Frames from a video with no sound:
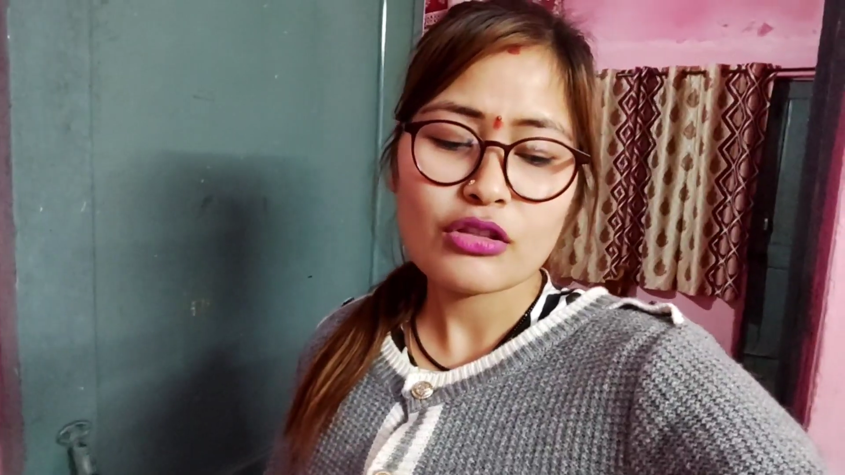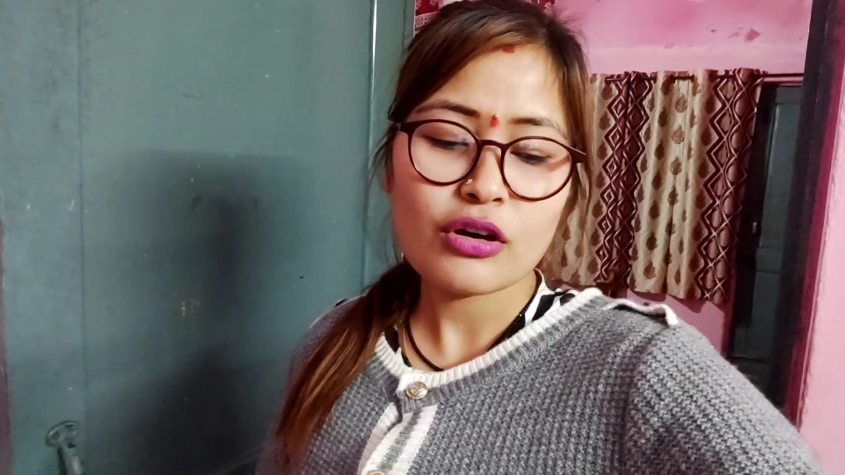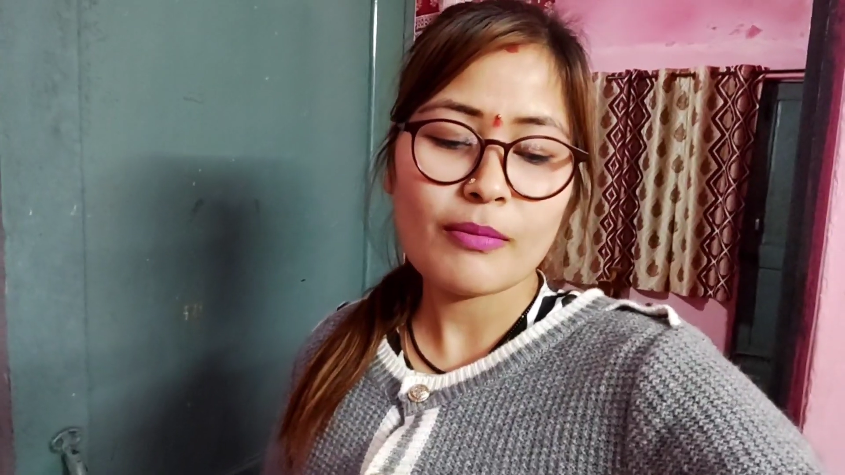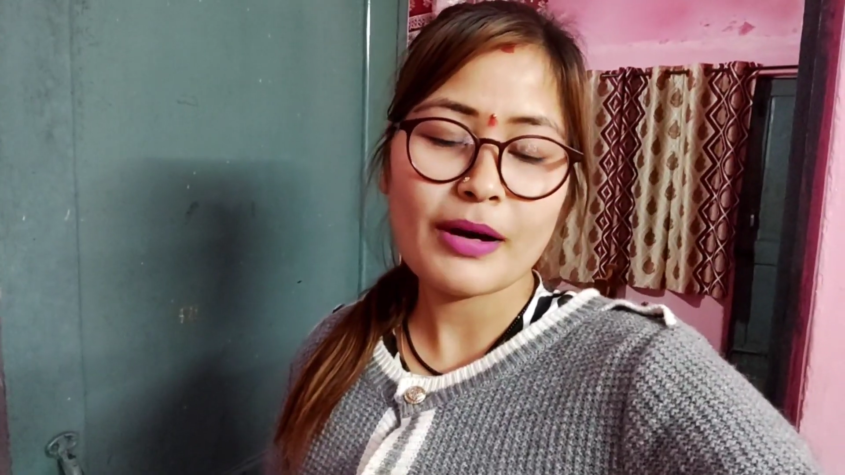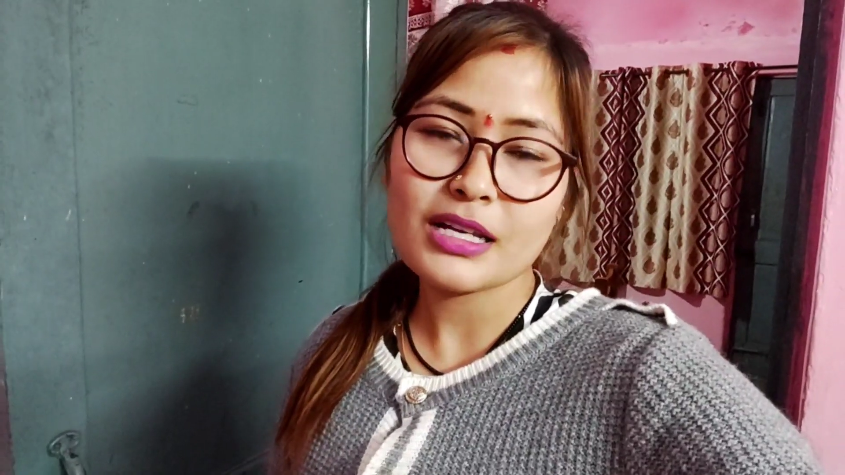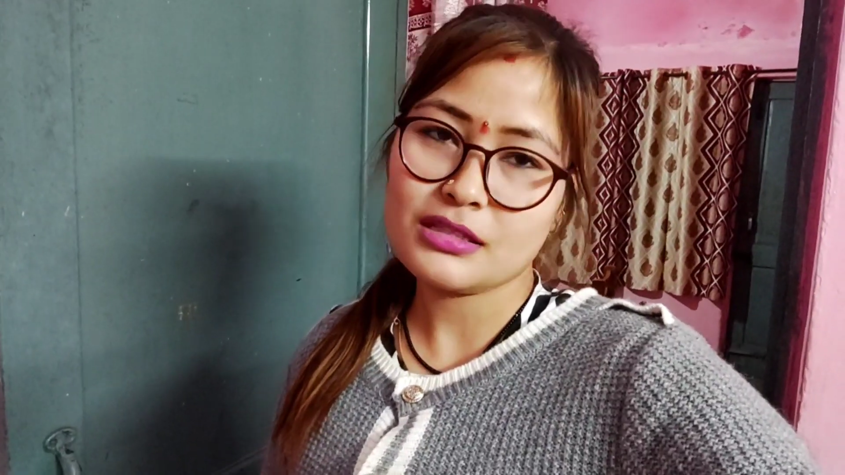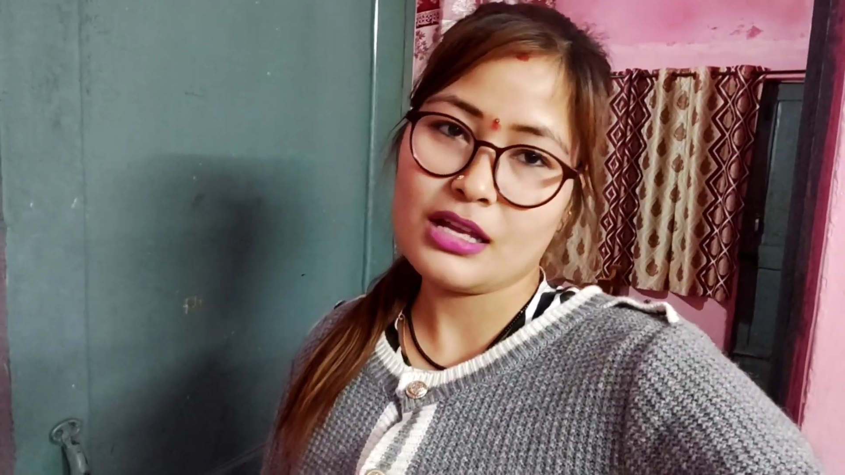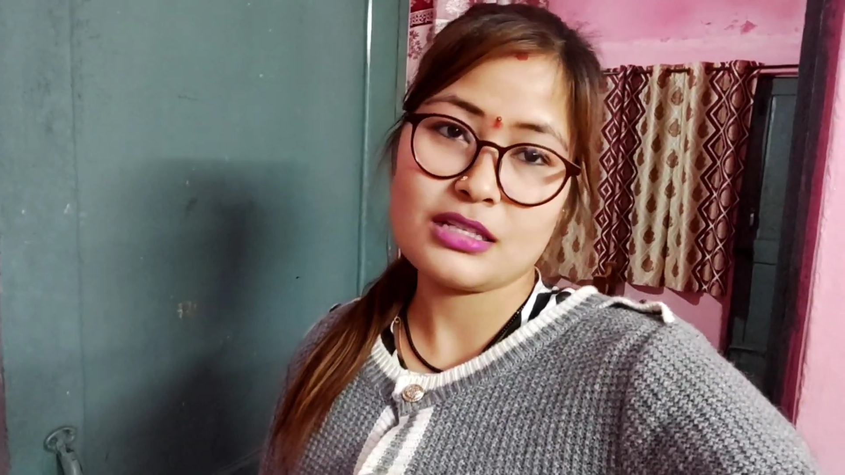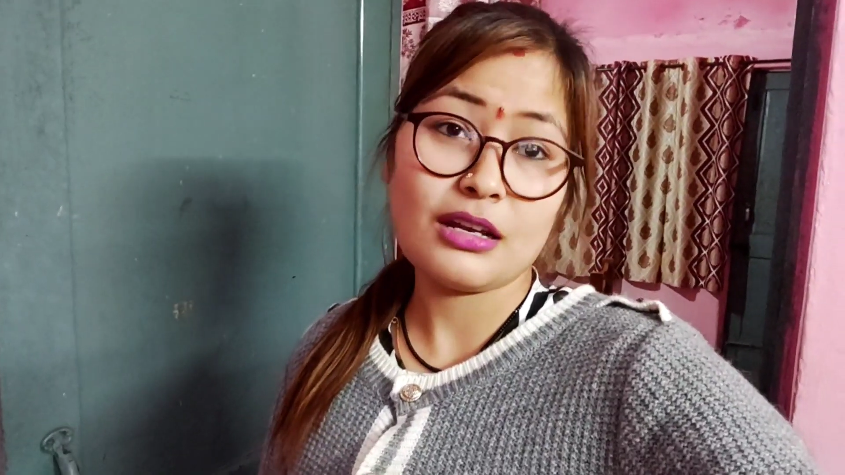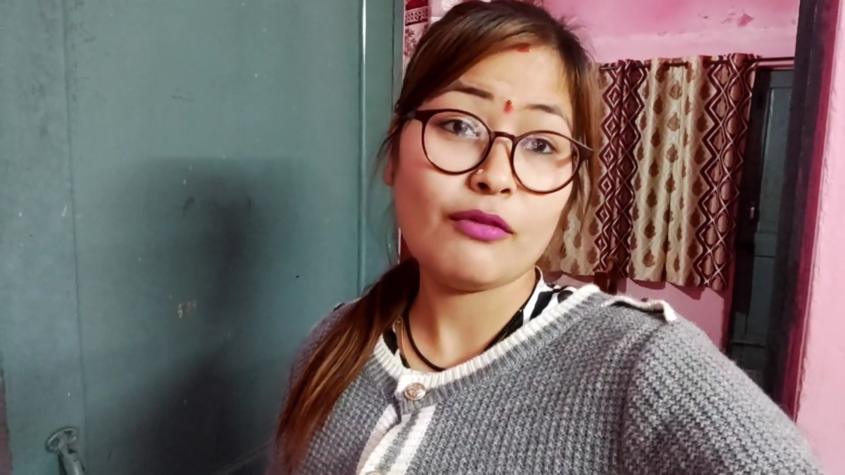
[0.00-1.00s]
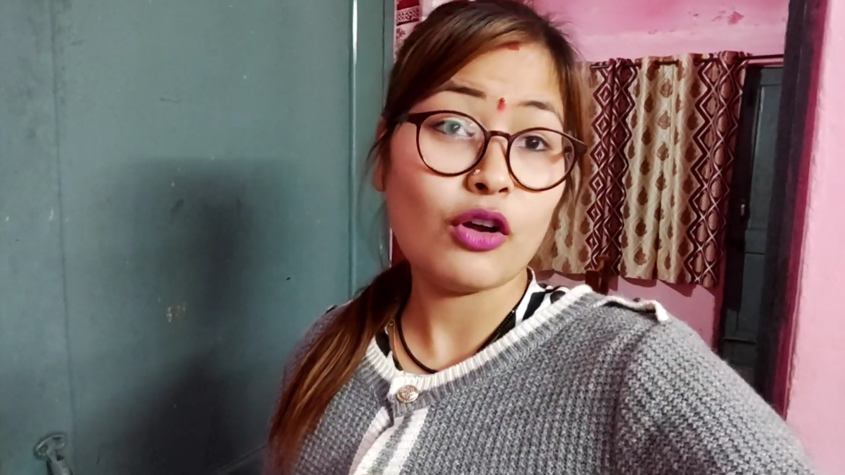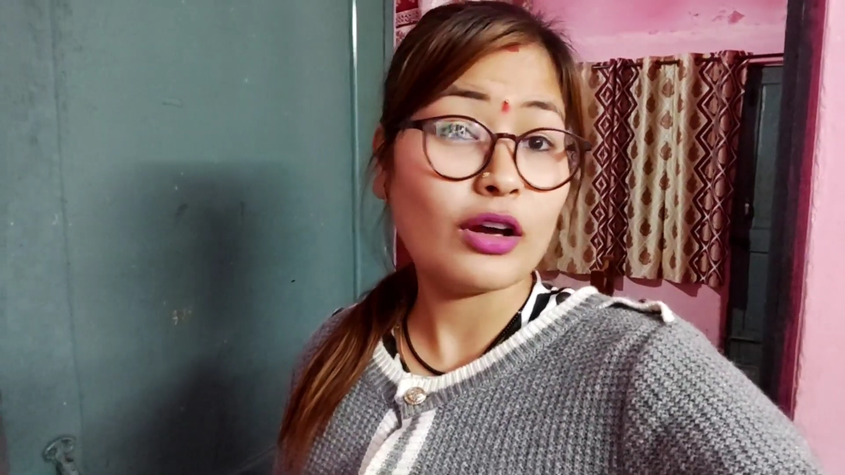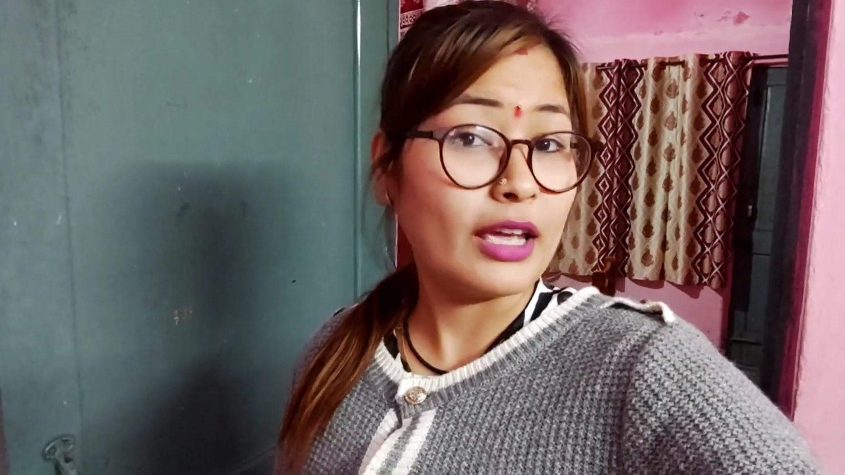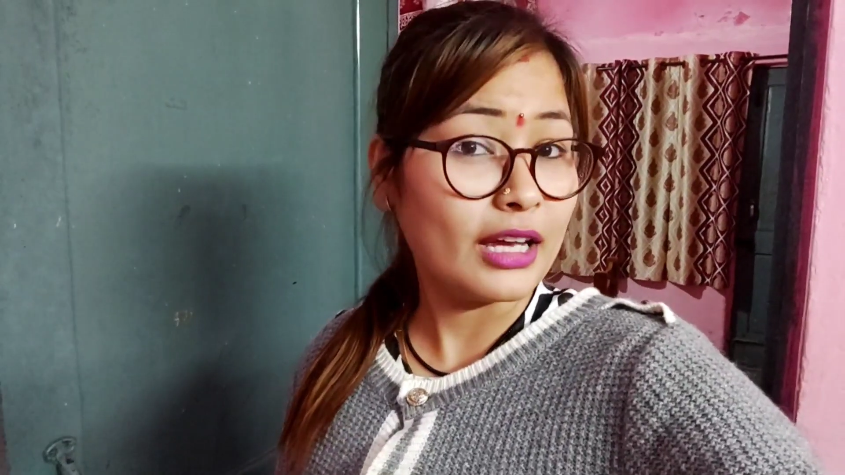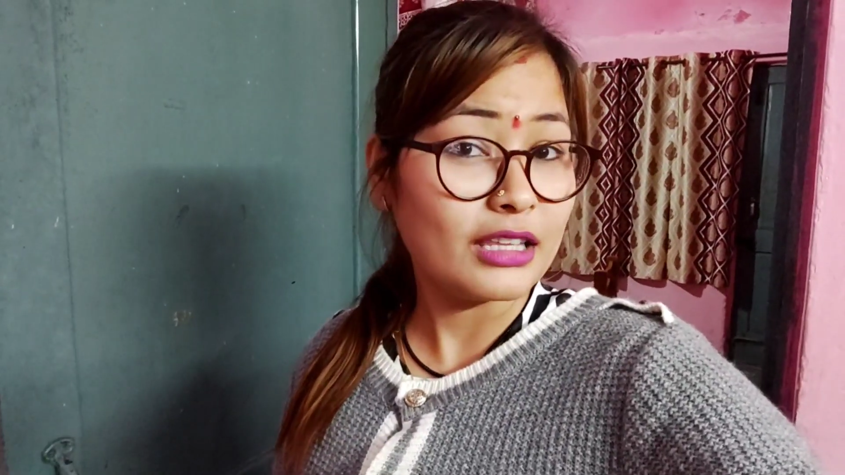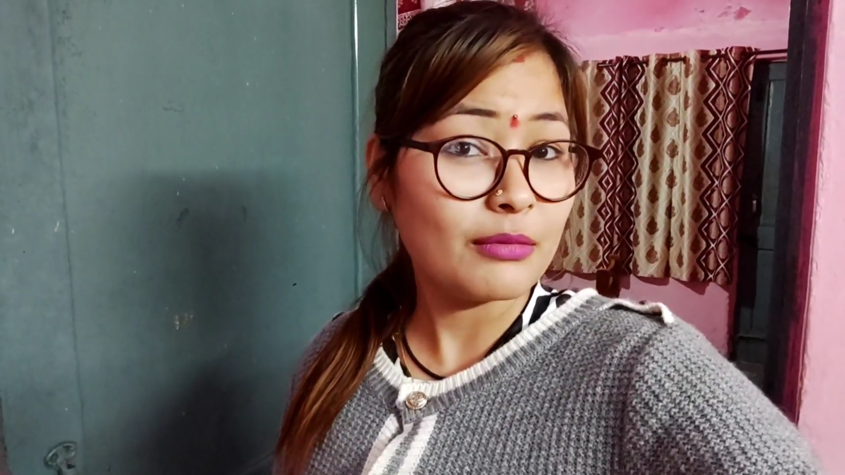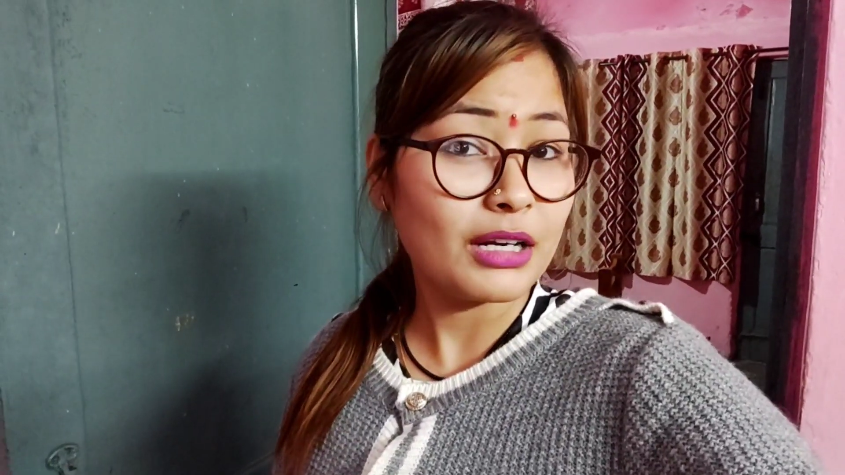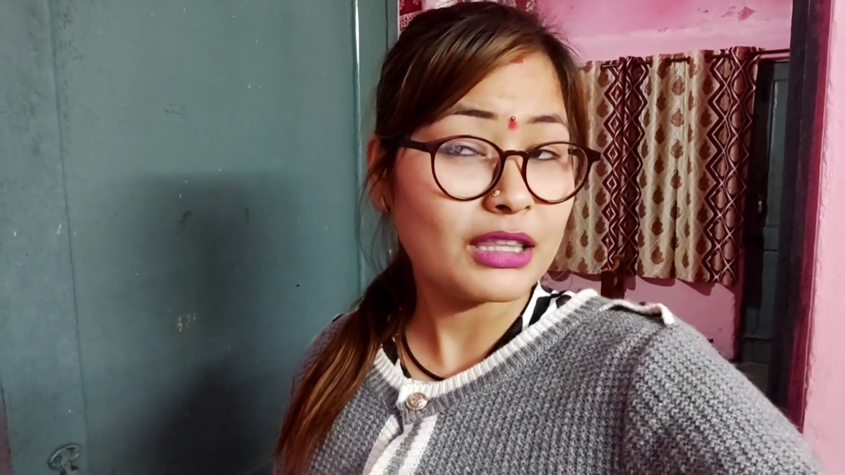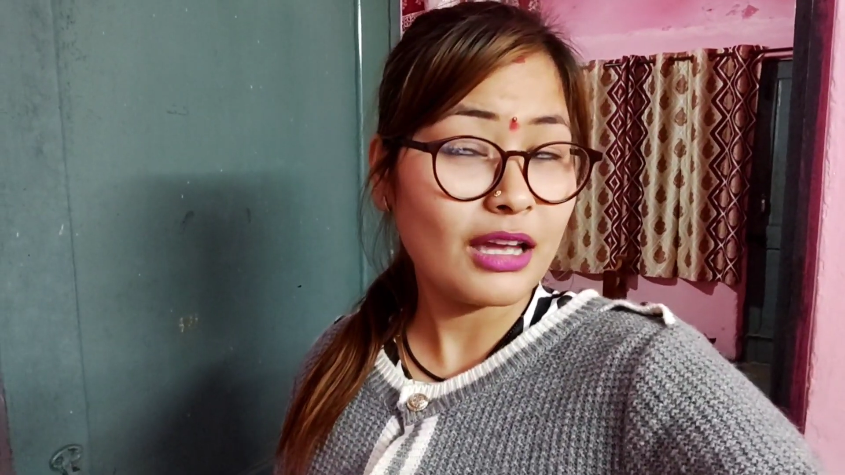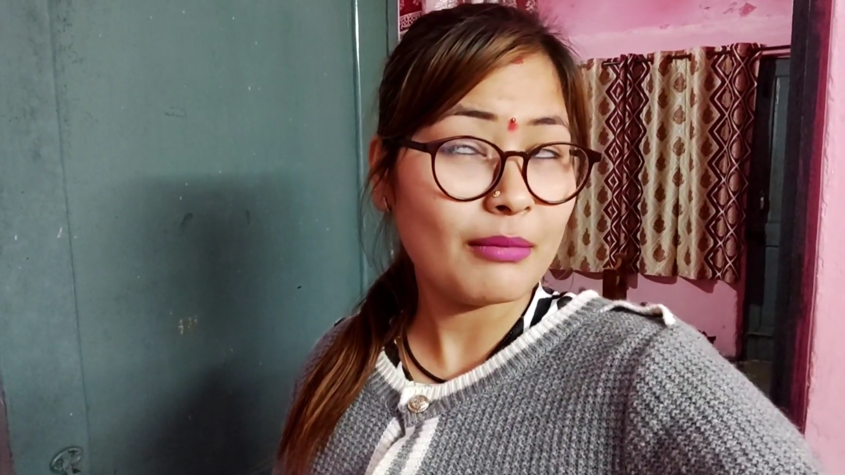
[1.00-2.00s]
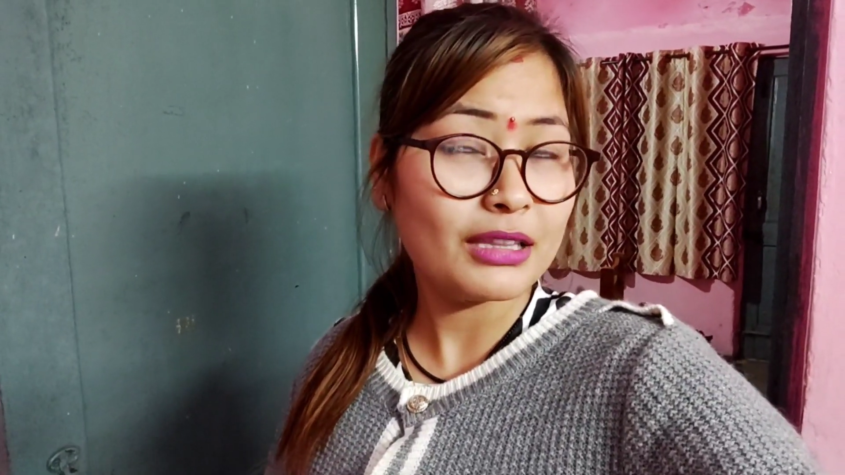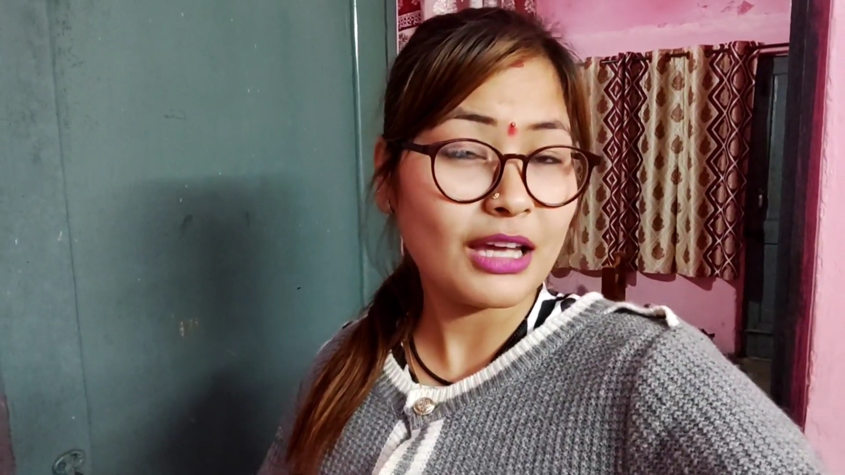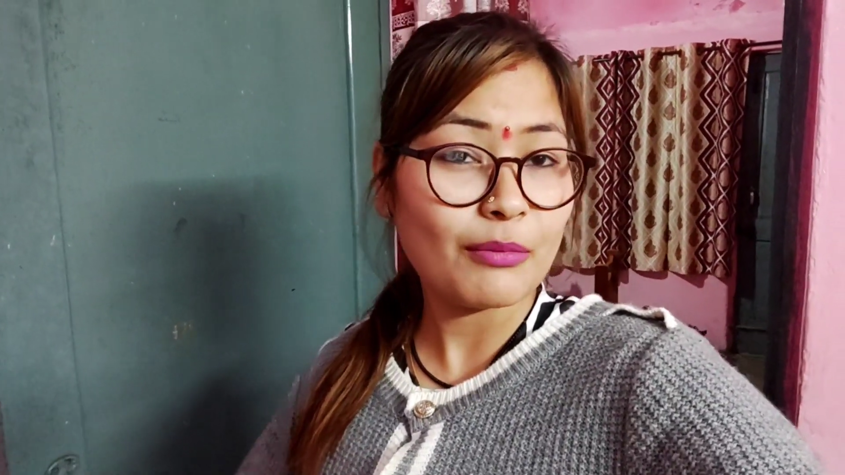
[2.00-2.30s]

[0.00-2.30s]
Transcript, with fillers: तो बस आज का ब्लॉग यही खत्म करते हैं मिलता